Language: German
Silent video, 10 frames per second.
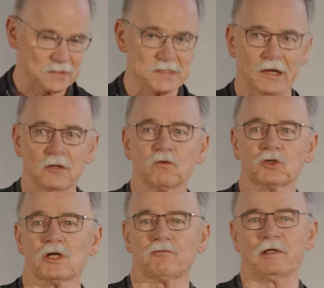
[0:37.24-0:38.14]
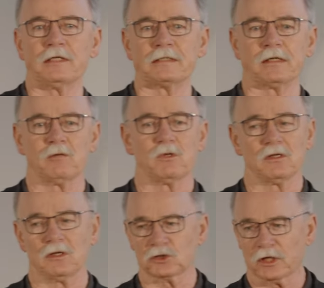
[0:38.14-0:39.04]
ganzen landwirtschaftlichen
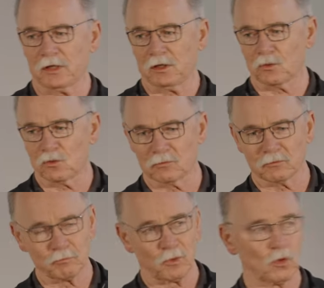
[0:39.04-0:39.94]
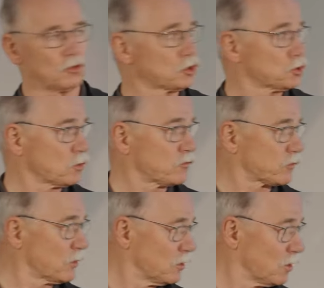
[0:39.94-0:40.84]
Themen, Entschädigung,
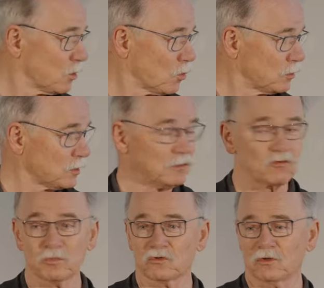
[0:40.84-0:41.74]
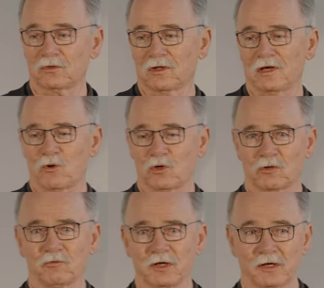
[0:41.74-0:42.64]
Bodenschutz und insbesondere
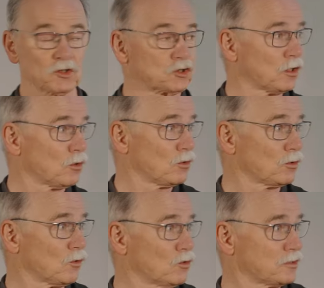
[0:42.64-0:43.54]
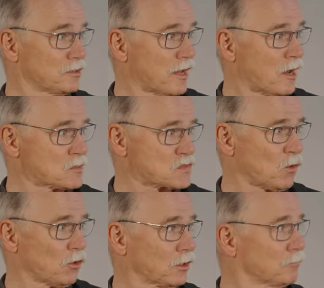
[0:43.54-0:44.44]
auch Wiederherstellung und
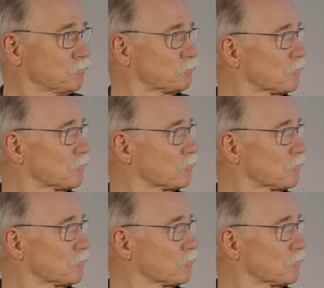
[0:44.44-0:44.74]
Nachsorge.